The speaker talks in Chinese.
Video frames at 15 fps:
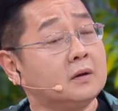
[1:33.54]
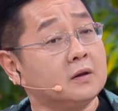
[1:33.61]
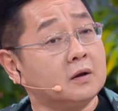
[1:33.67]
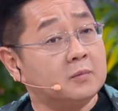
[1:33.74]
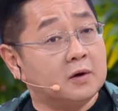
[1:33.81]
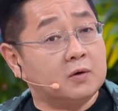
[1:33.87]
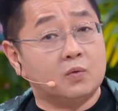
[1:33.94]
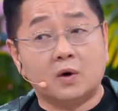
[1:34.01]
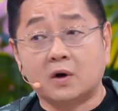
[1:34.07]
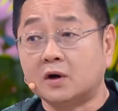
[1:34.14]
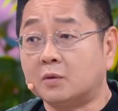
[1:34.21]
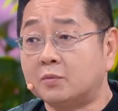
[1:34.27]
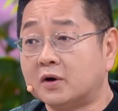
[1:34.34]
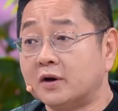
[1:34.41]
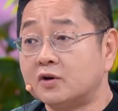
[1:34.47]
那么我
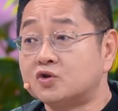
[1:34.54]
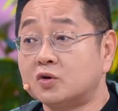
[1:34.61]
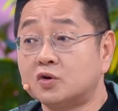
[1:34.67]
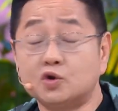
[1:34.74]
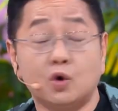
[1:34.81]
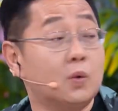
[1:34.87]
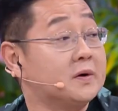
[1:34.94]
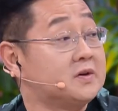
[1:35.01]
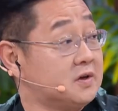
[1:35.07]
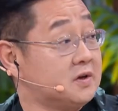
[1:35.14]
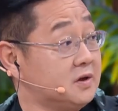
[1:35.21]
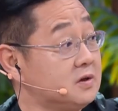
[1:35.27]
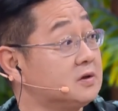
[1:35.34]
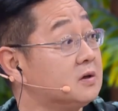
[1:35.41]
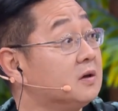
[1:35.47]
可不可以说说我
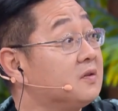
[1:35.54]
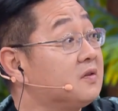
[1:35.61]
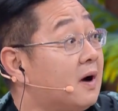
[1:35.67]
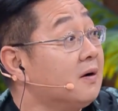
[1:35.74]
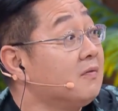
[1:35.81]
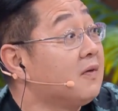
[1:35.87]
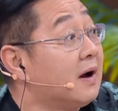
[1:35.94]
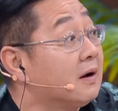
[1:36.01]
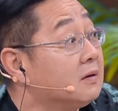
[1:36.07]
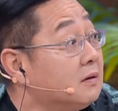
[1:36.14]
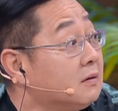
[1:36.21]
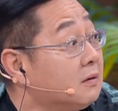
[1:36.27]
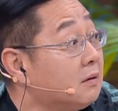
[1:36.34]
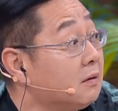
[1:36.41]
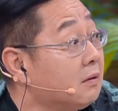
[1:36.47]
真实的想法
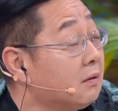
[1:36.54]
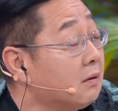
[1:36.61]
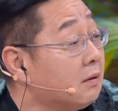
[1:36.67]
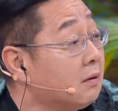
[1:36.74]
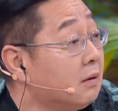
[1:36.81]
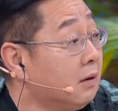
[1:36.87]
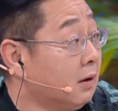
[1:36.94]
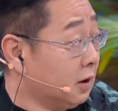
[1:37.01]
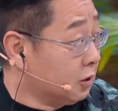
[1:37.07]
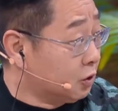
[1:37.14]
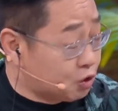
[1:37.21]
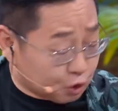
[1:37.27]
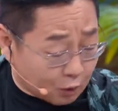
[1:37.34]
呢？